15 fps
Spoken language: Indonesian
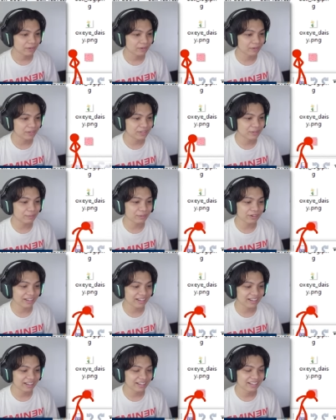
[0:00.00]
Oh, dia
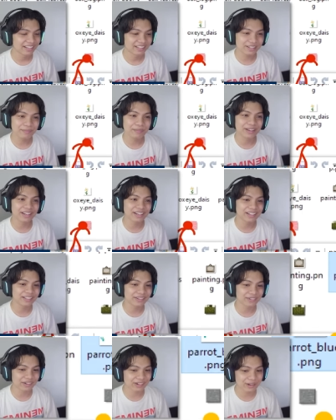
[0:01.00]
pula. Dia pengen
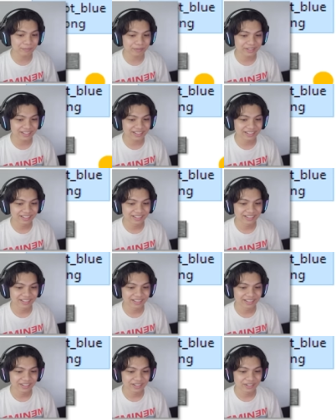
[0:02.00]
ganti warna apa nih?
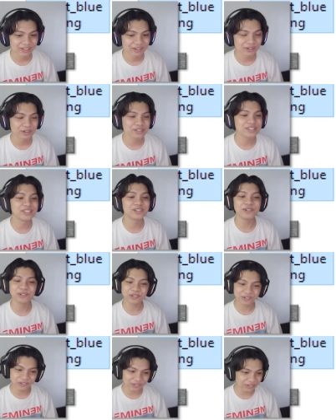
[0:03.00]
Oh, jadi
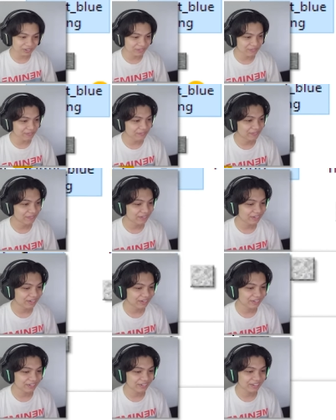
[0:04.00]
ungu.
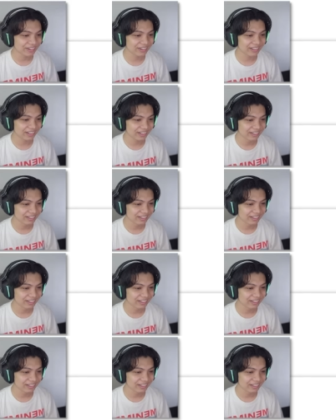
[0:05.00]
Oke. Okay.